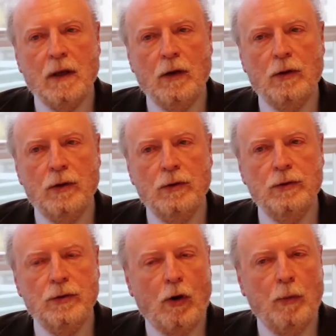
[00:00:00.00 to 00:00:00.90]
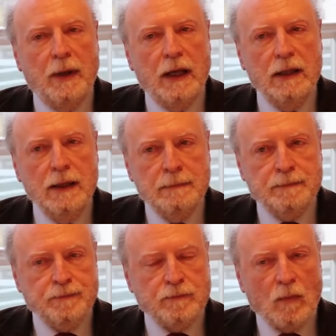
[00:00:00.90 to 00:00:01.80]
euh, l'Union européenne,
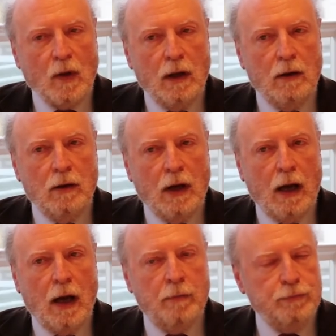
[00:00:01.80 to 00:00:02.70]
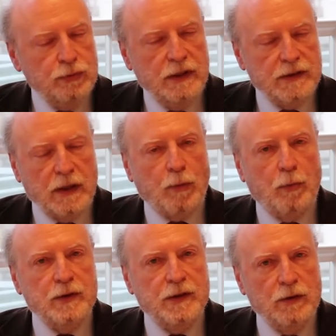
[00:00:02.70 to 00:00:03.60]
euh, à a, boudé cette
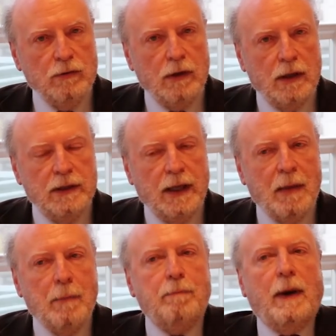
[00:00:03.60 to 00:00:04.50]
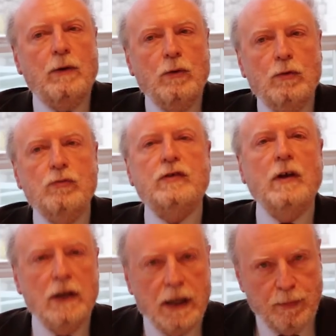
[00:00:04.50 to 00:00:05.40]
proposition. Il n'y a même pas eu une
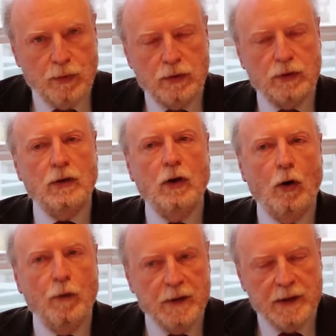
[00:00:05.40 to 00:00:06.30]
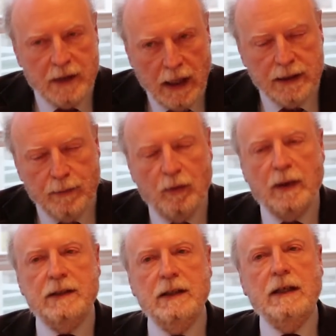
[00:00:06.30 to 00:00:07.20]
seule réponse officielle
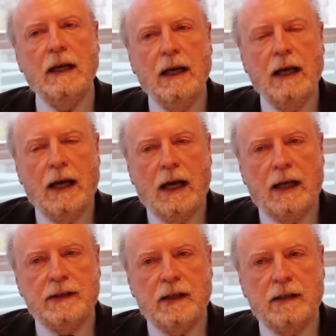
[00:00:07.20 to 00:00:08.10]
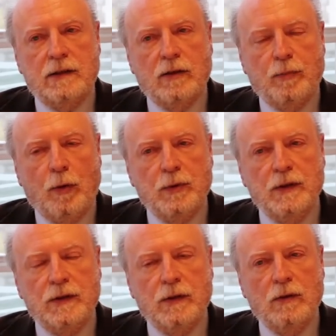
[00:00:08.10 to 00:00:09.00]
diplomatique à cette
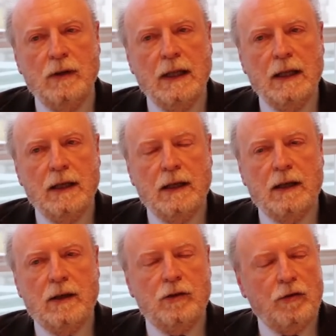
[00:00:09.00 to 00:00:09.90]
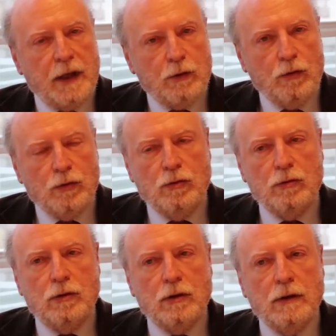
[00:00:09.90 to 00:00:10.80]
proposition euh, d'envergure.
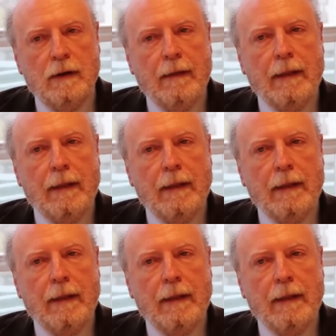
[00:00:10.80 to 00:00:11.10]
Donc euh,